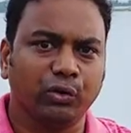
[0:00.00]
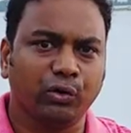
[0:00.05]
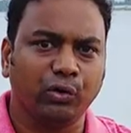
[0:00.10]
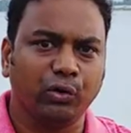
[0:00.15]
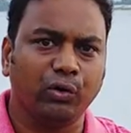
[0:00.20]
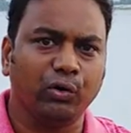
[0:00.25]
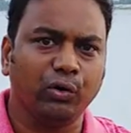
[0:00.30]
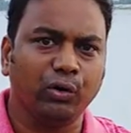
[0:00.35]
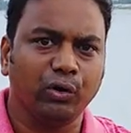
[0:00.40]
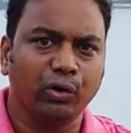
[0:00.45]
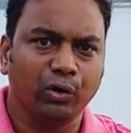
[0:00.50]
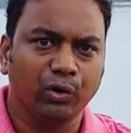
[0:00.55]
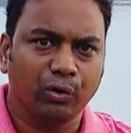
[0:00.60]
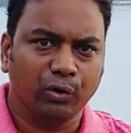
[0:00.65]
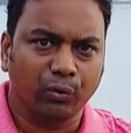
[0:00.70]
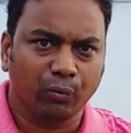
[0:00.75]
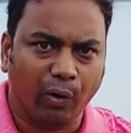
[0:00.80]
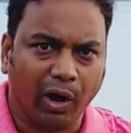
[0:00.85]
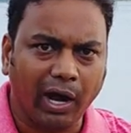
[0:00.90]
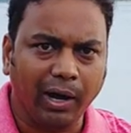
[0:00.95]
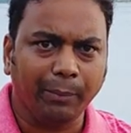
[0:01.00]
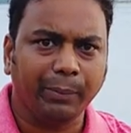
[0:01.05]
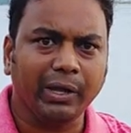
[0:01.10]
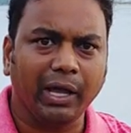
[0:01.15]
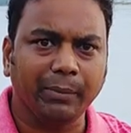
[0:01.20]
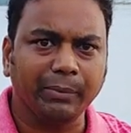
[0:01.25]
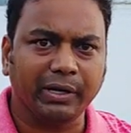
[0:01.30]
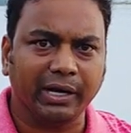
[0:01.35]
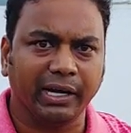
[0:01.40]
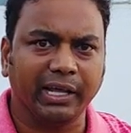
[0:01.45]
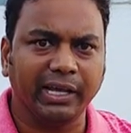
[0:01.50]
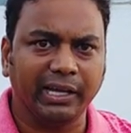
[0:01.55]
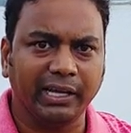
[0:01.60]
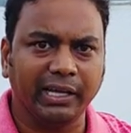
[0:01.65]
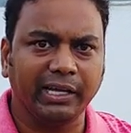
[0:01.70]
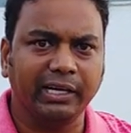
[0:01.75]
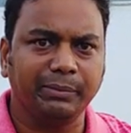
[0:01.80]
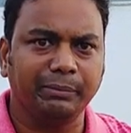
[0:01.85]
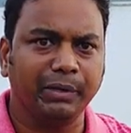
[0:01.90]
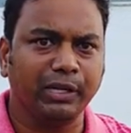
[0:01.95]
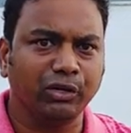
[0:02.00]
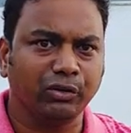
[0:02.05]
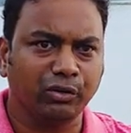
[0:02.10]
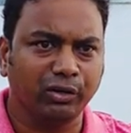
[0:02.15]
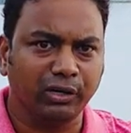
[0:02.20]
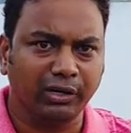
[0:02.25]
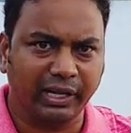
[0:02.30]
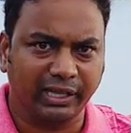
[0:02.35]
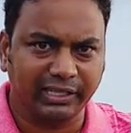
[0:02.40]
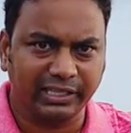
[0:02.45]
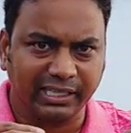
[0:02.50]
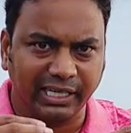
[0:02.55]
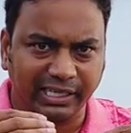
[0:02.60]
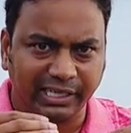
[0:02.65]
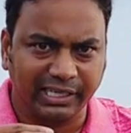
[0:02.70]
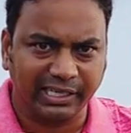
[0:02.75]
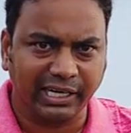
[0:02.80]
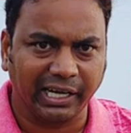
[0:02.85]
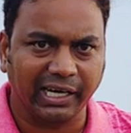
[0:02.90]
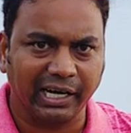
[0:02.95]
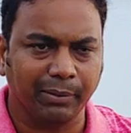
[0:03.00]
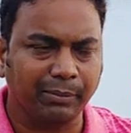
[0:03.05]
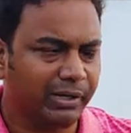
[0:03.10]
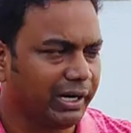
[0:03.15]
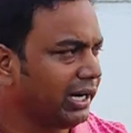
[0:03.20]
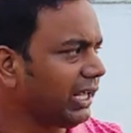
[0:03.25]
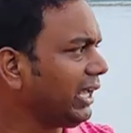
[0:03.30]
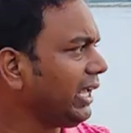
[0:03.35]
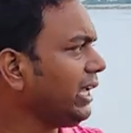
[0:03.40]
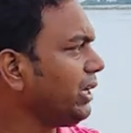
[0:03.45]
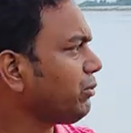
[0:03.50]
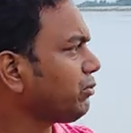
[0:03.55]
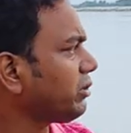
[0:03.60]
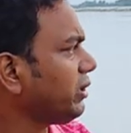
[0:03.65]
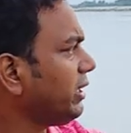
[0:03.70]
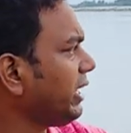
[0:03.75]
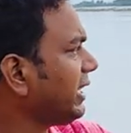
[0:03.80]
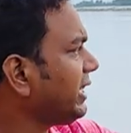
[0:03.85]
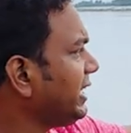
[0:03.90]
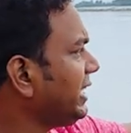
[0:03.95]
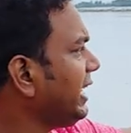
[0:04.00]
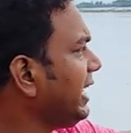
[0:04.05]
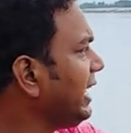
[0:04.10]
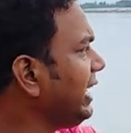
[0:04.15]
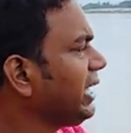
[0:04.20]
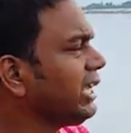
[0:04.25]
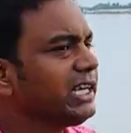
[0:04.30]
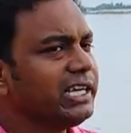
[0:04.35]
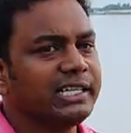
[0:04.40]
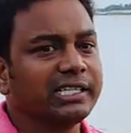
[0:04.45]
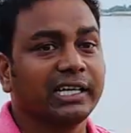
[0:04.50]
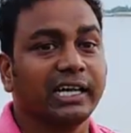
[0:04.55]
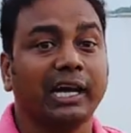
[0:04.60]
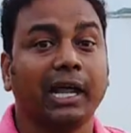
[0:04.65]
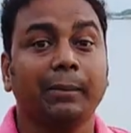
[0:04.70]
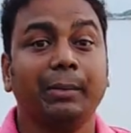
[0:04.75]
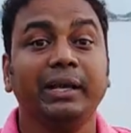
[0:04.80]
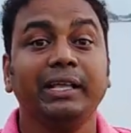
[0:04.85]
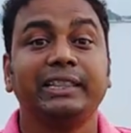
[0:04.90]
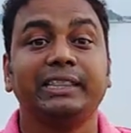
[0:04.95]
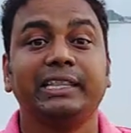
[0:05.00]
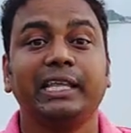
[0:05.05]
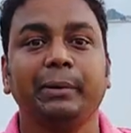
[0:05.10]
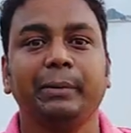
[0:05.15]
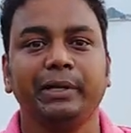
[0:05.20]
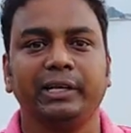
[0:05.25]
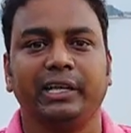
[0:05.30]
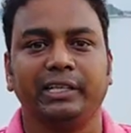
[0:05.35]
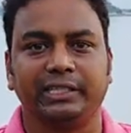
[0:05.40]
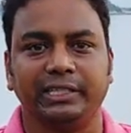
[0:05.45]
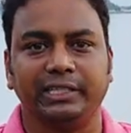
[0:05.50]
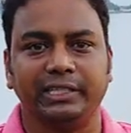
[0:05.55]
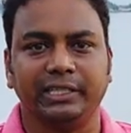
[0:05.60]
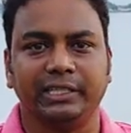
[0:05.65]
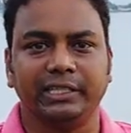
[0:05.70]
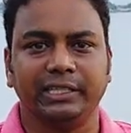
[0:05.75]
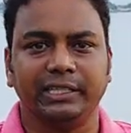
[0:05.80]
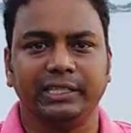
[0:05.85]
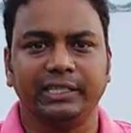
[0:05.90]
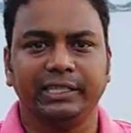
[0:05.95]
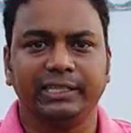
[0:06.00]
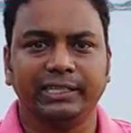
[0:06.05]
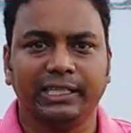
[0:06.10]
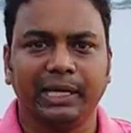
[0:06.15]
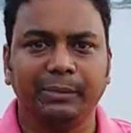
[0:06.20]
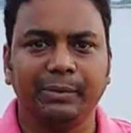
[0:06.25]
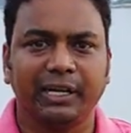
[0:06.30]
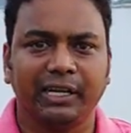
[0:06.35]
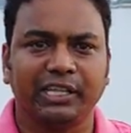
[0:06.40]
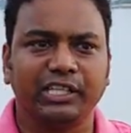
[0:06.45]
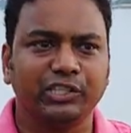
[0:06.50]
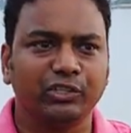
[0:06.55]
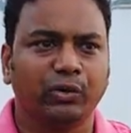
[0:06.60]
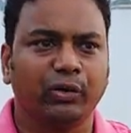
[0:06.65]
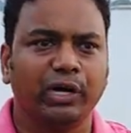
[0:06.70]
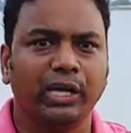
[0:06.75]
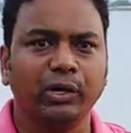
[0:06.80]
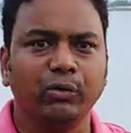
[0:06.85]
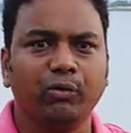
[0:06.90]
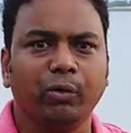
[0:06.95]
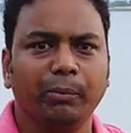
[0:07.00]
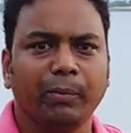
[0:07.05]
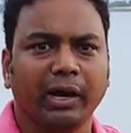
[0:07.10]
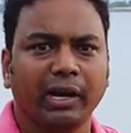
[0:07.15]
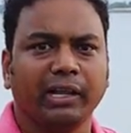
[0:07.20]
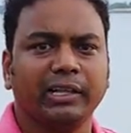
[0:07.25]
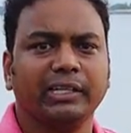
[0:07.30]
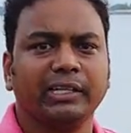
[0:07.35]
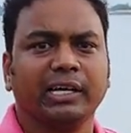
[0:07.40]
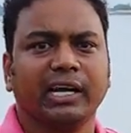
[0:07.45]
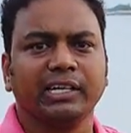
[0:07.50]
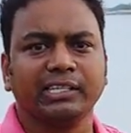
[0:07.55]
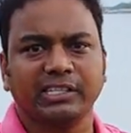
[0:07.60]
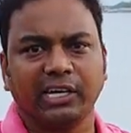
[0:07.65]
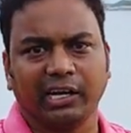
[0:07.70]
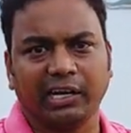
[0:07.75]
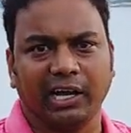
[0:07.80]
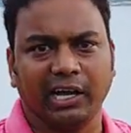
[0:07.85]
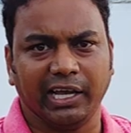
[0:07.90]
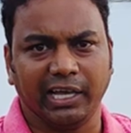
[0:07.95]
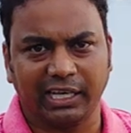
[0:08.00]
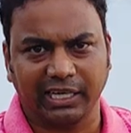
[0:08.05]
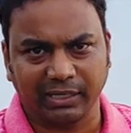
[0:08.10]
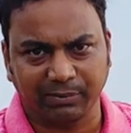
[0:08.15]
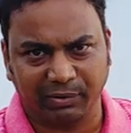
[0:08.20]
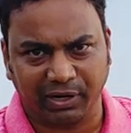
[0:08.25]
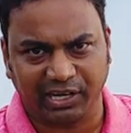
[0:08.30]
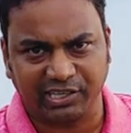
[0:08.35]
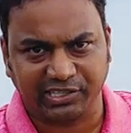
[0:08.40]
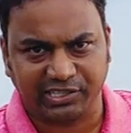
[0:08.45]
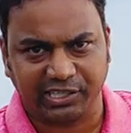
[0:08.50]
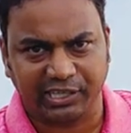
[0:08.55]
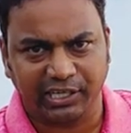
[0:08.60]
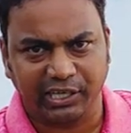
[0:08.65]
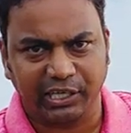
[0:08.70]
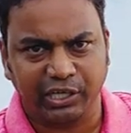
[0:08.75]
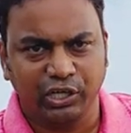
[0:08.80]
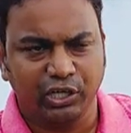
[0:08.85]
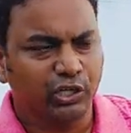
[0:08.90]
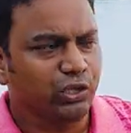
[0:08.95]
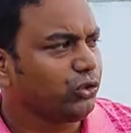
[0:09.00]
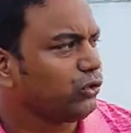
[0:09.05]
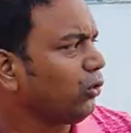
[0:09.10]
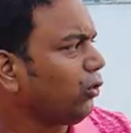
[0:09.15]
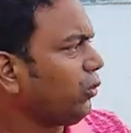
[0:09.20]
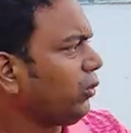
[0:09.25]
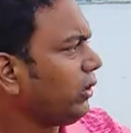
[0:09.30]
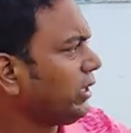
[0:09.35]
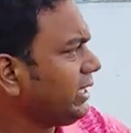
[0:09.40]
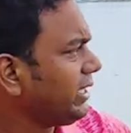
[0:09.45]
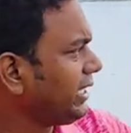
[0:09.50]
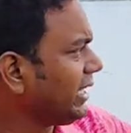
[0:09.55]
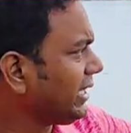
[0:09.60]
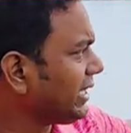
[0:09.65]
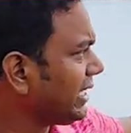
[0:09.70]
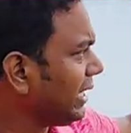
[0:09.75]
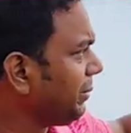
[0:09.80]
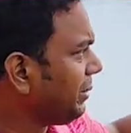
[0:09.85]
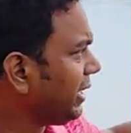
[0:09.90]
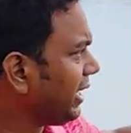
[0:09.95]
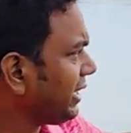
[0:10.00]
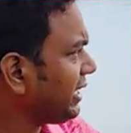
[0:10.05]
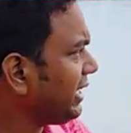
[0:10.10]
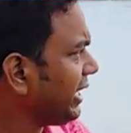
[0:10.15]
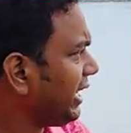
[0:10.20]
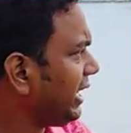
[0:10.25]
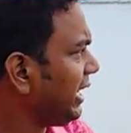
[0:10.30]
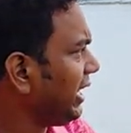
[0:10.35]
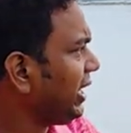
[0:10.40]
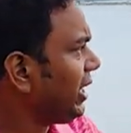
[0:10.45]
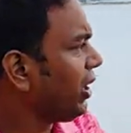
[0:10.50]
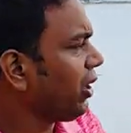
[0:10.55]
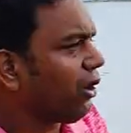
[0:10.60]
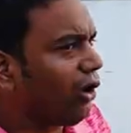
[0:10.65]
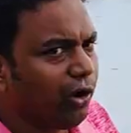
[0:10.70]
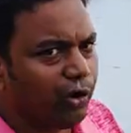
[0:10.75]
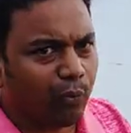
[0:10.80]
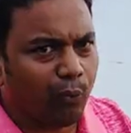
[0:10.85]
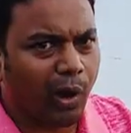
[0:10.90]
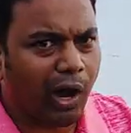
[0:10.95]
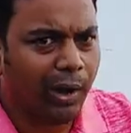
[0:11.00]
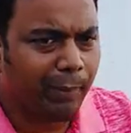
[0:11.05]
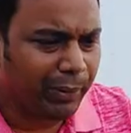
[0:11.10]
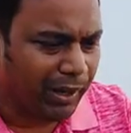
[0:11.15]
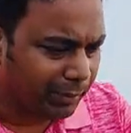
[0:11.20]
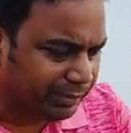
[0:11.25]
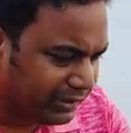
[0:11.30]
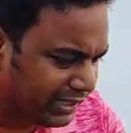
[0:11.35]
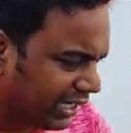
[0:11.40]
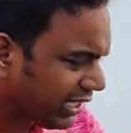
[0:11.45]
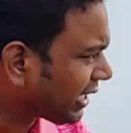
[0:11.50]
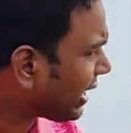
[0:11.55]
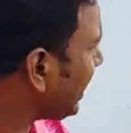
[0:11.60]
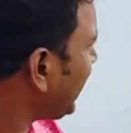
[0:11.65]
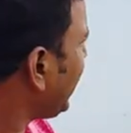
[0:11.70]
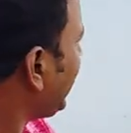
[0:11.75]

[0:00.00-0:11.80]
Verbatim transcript: तो वहाँ पे हम खड़े हैं बिल्कुल नदी के किनारे हम खड़े हैं वो जो नदी है इसका नाम है देवी नदी देवी नदी जो है वो महानदी का एक शाखा है एक ब्रांच है तो ये देवी नदी है और वहाँ पे आप देख